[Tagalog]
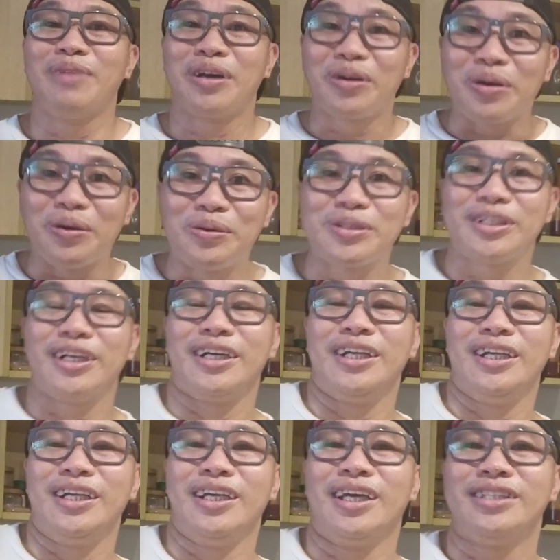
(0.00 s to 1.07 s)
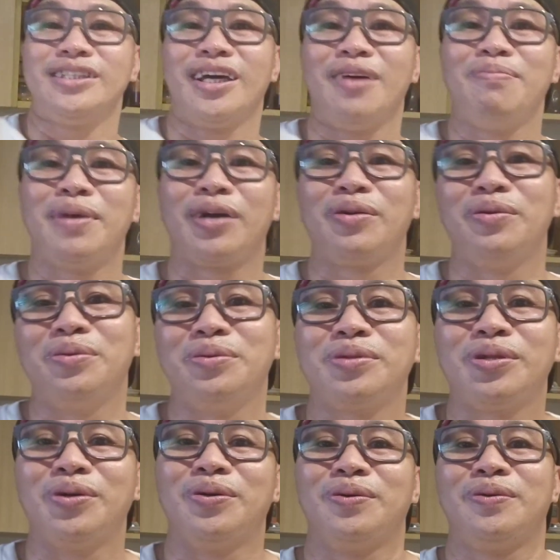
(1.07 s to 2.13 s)
maggrocery at saka
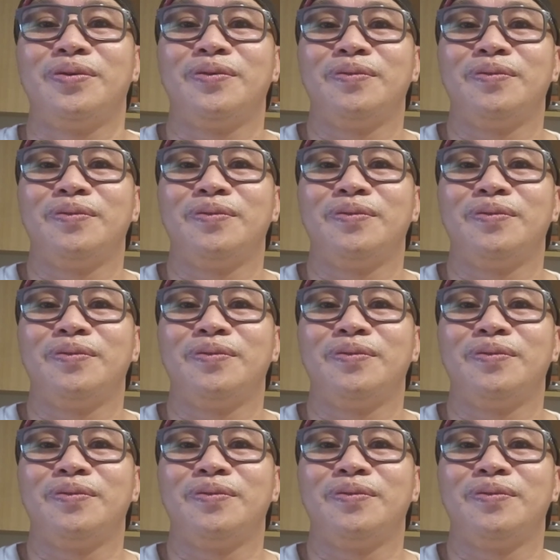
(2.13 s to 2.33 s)
magluto.